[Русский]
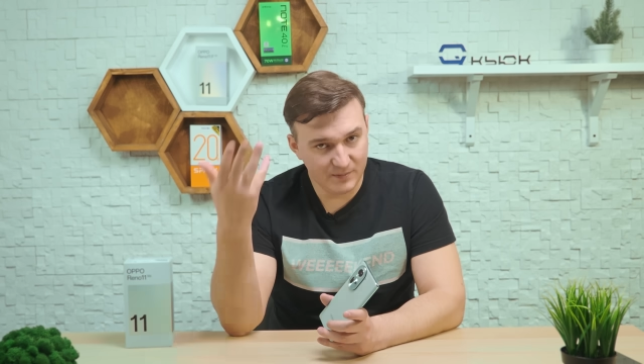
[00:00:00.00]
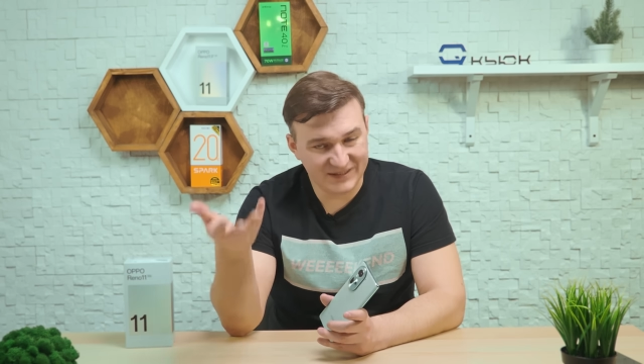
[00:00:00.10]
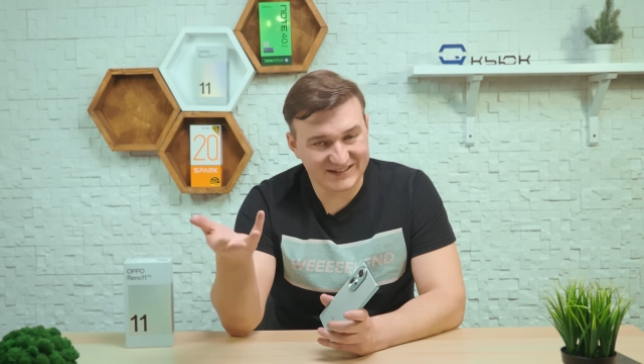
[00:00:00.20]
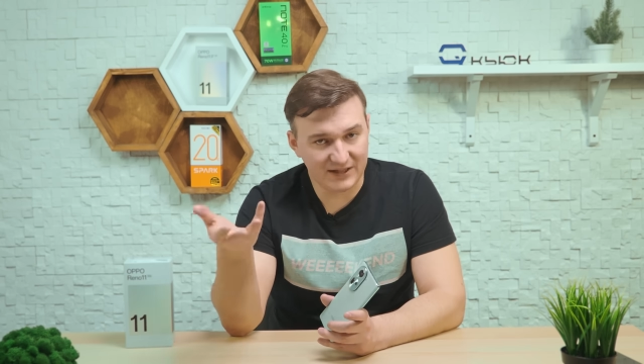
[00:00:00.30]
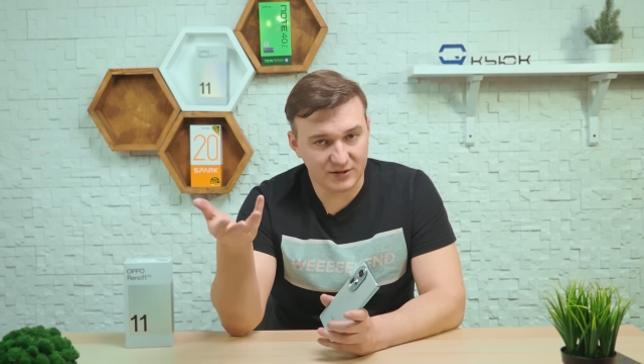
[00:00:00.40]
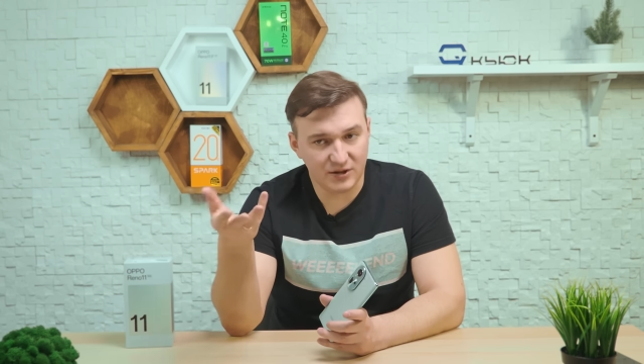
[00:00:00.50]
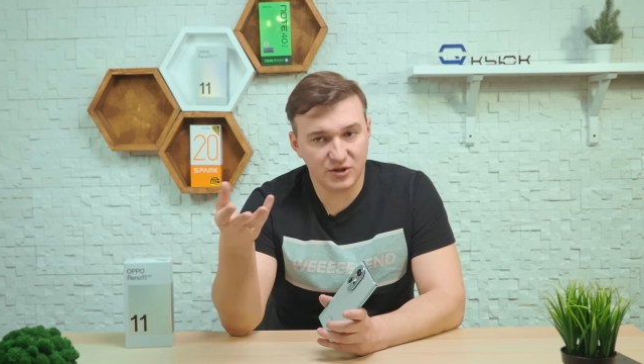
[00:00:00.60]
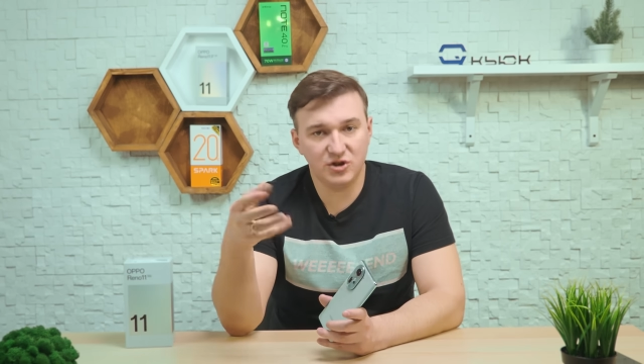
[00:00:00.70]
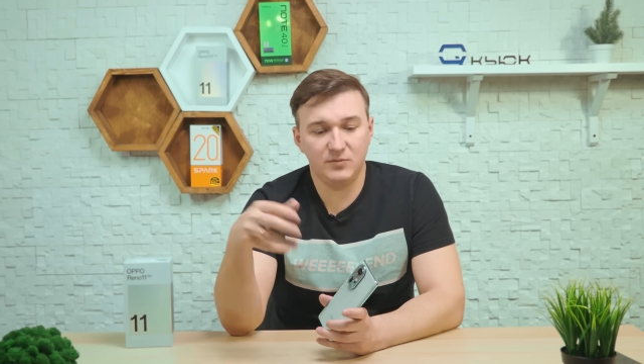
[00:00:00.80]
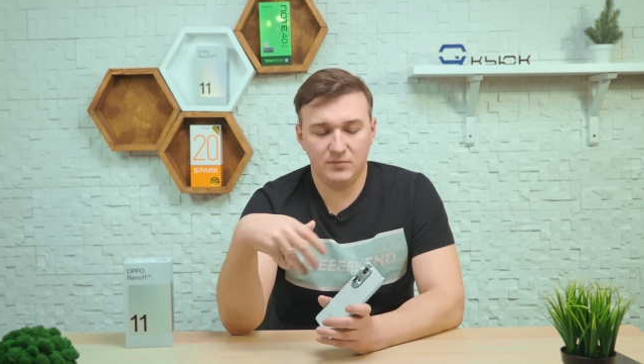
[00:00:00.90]
портретный
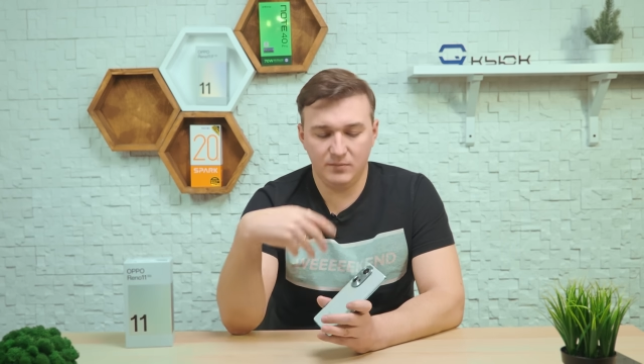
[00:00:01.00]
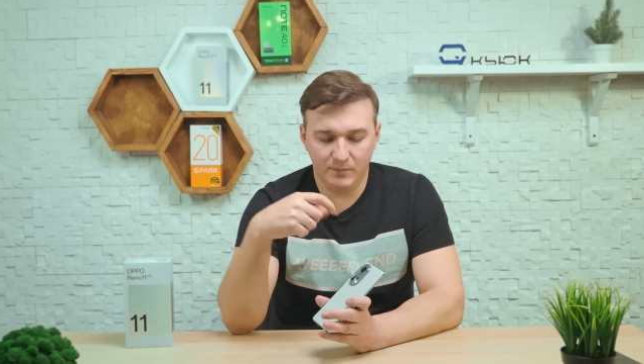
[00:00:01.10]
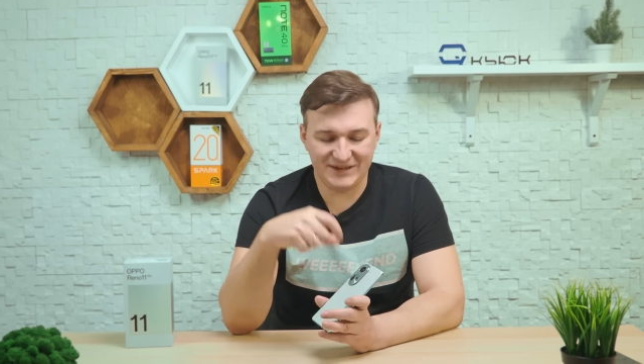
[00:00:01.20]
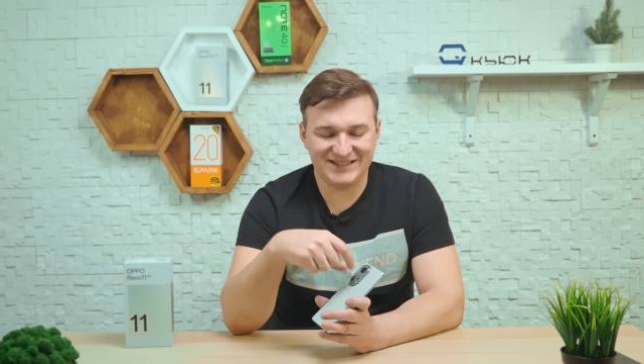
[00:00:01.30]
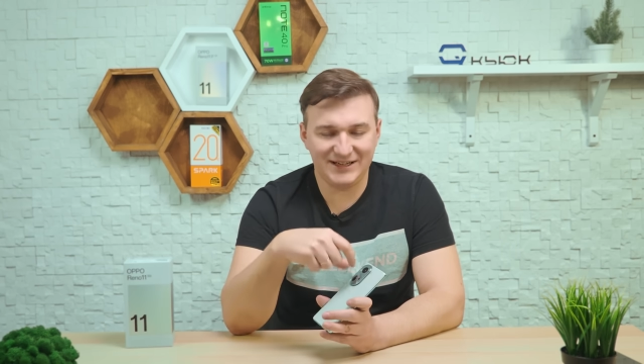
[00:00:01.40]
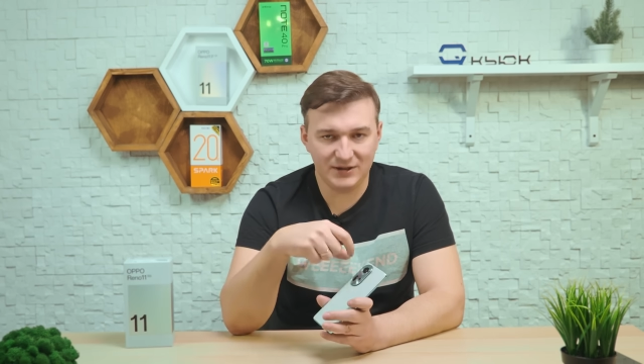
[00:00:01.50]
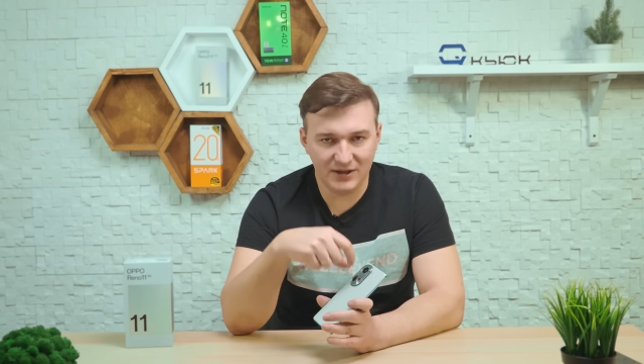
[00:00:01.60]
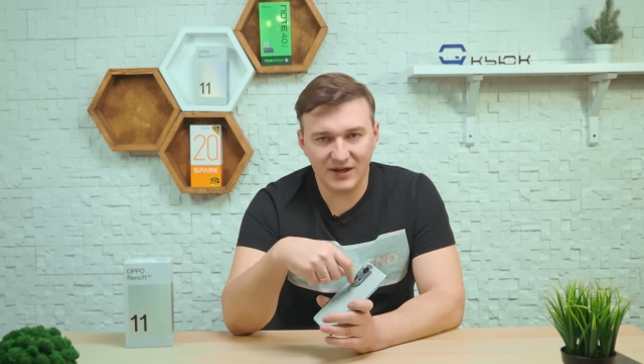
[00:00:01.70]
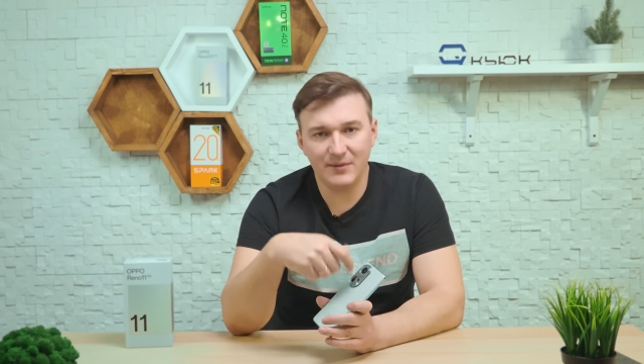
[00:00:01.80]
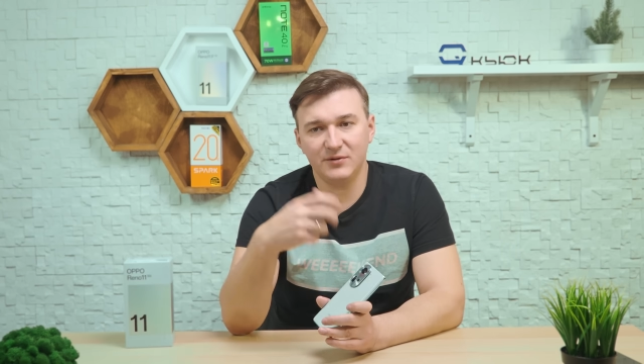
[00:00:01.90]
режим,
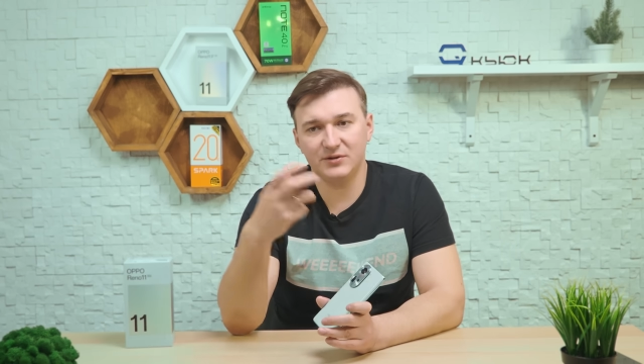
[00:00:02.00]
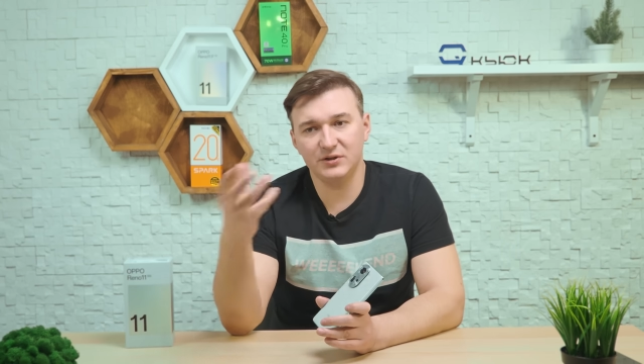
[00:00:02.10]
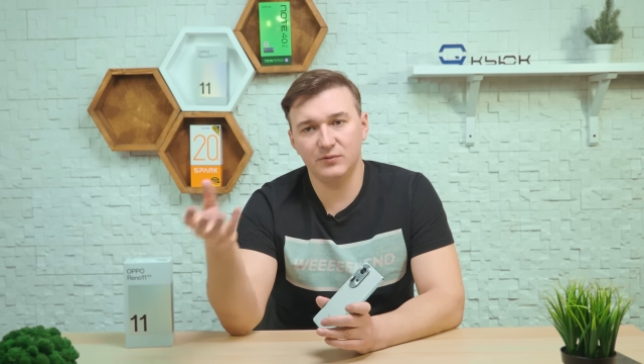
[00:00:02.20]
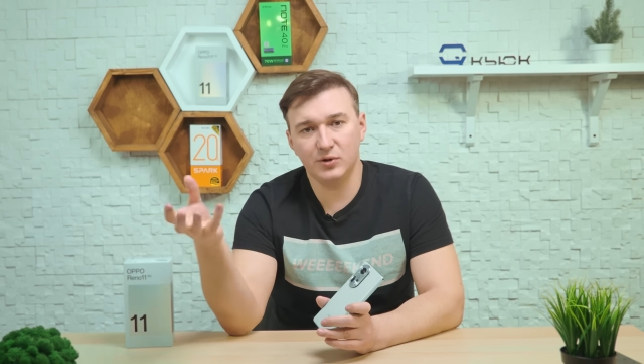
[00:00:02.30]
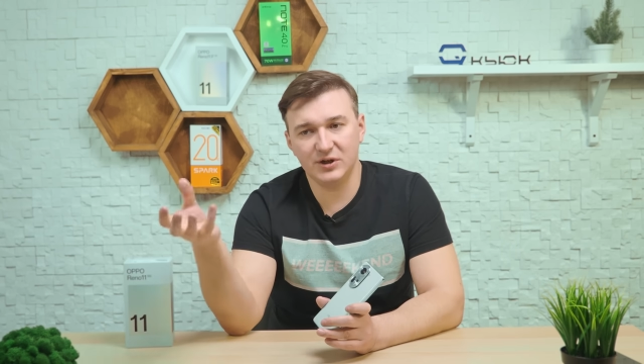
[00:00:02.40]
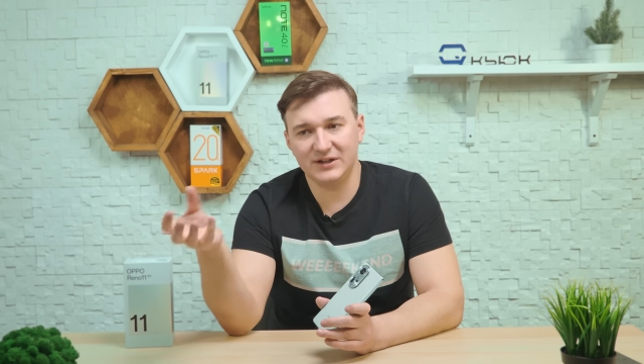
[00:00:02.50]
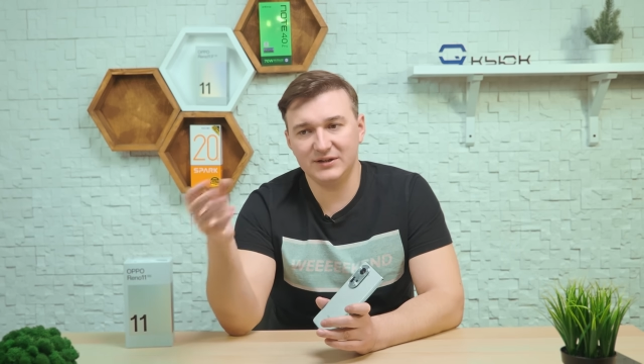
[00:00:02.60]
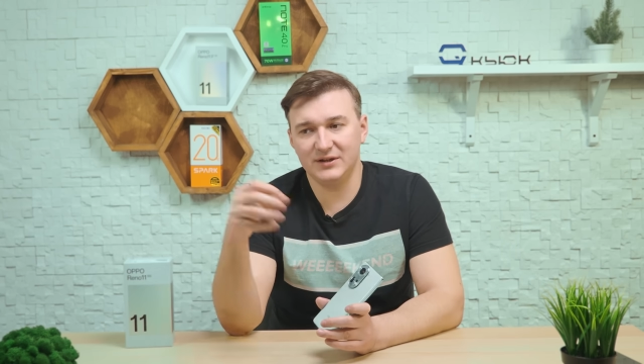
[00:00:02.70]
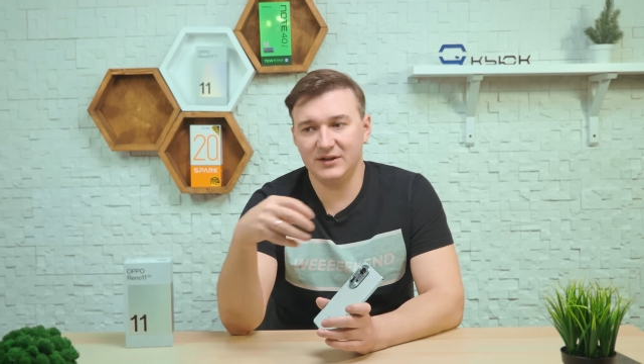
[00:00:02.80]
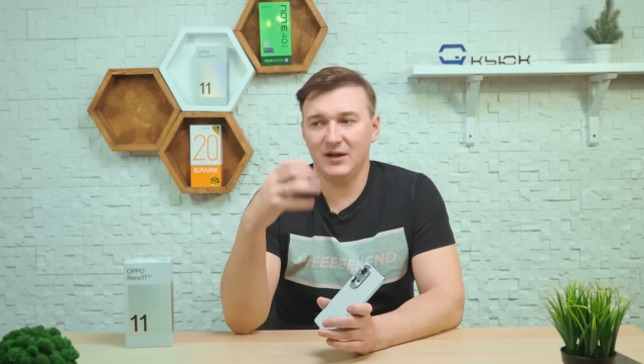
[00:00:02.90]
портретная камера да,
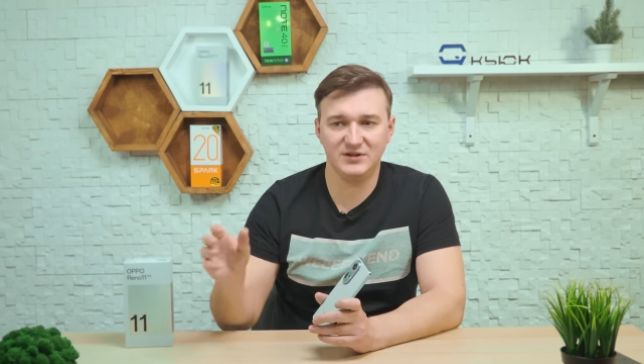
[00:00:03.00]
двухкратная,